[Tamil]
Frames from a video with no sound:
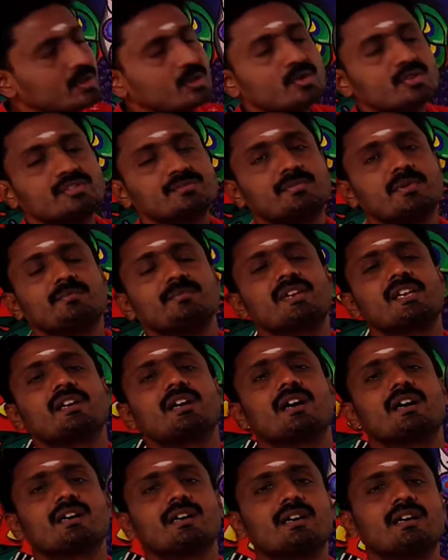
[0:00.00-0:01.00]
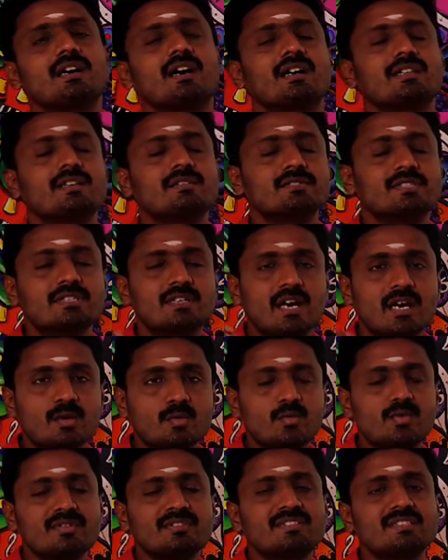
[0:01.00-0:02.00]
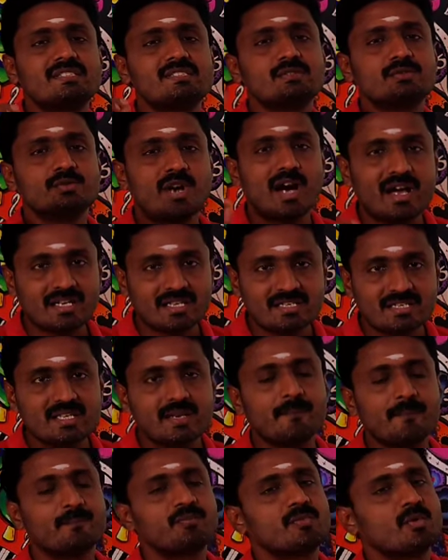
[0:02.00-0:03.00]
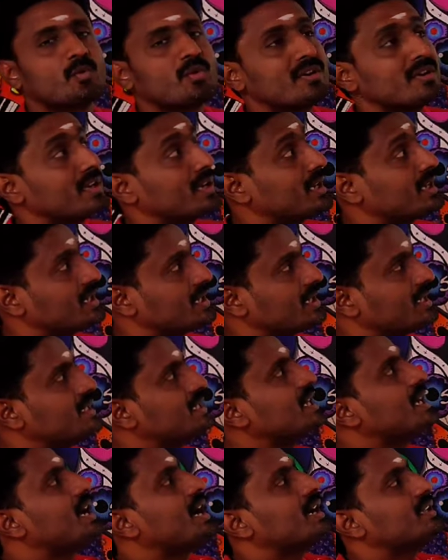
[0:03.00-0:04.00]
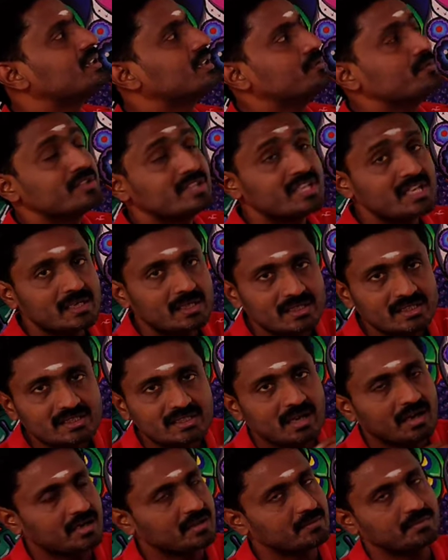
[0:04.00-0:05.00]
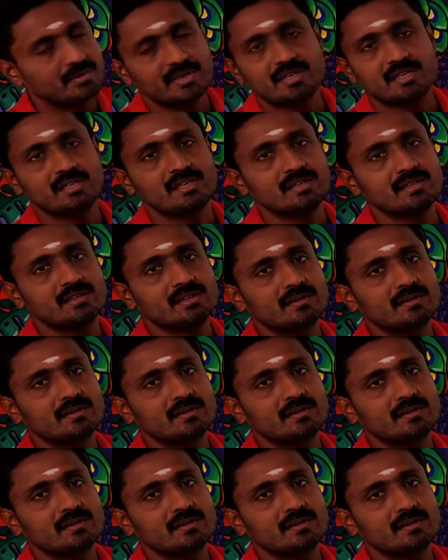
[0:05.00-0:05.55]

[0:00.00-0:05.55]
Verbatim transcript: எண்டோஸ்பமிக்காக அதாவது கருமுன் திசு அற்ற ஒரு நிலையில் அந்த விதைகள் காணப்படுது